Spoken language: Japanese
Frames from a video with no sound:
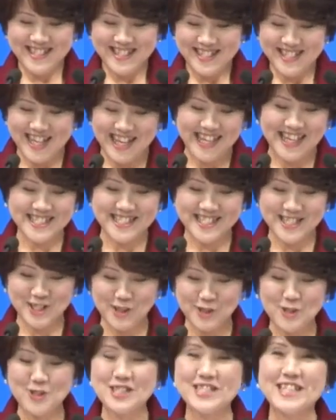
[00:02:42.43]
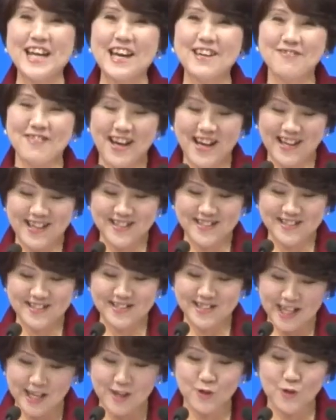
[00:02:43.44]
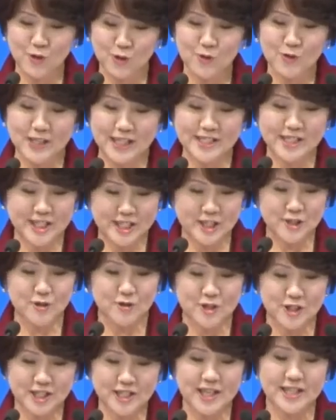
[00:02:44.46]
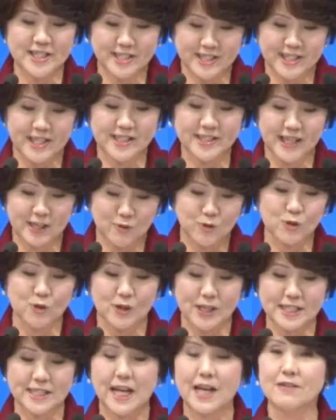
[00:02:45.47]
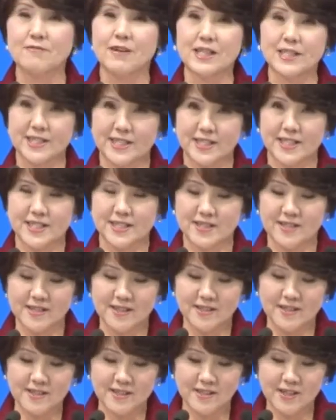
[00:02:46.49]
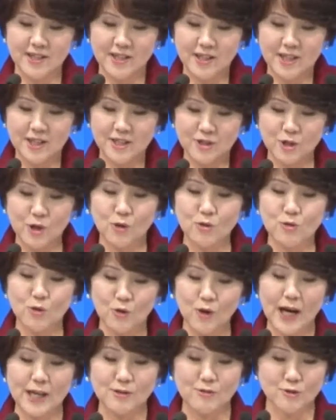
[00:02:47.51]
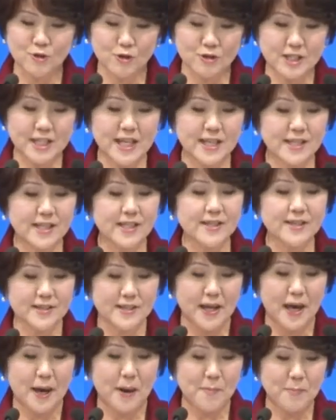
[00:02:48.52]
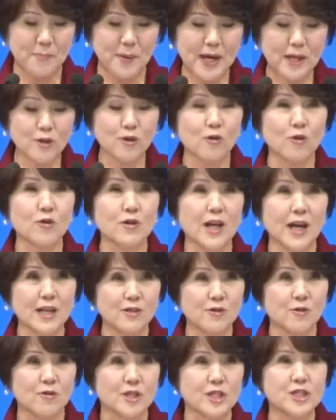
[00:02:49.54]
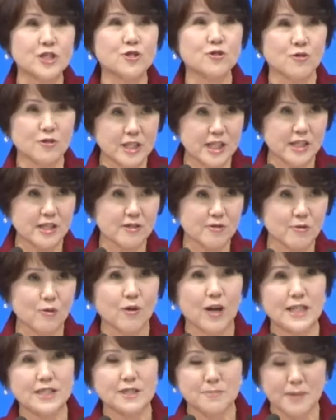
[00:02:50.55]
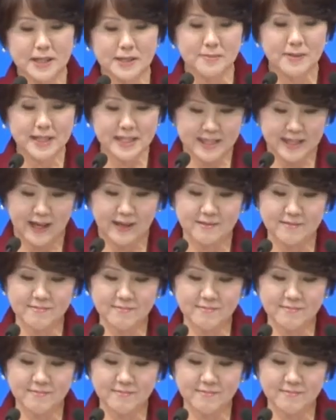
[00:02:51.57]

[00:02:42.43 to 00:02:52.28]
さらにその時代は全党で知事を支援していたことが幸いし、超党派の女性議員で勉強会を一緒にと集まりました。